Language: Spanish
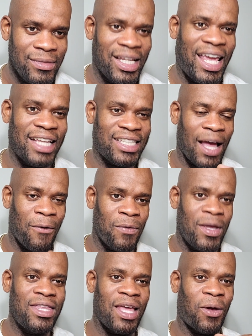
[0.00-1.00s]
que si a
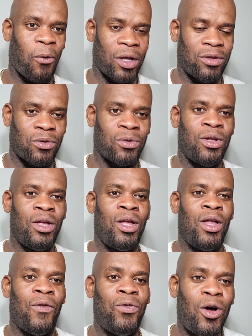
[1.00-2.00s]
Vivir de Encuentro
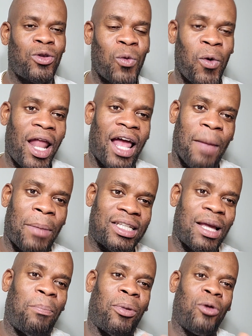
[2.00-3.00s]
no tuviera que
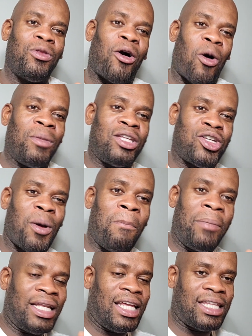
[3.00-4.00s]
pasar por una comisión
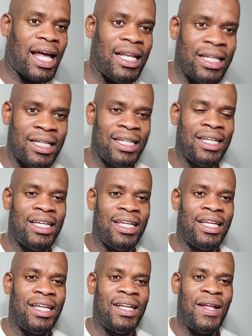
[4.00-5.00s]
militar
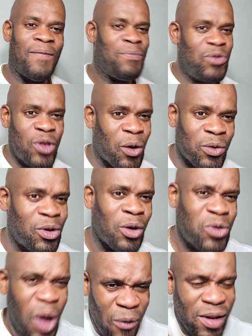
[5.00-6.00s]
no, no,
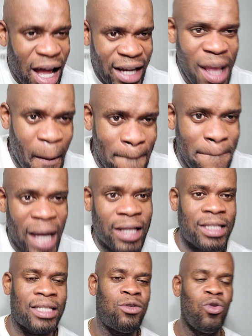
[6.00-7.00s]
no hablarían
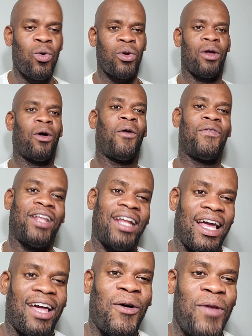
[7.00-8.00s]
más duro en contra
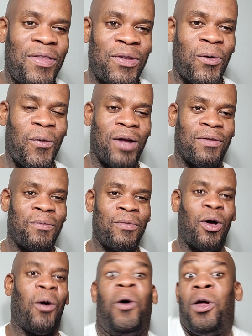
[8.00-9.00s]
del gobierno cubano.
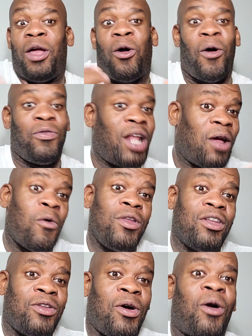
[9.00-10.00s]
O en contra del
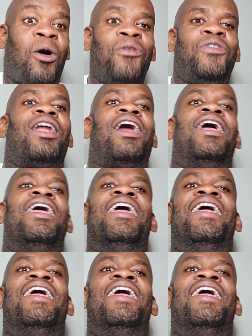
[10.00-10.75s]
gobierno, no, en contra.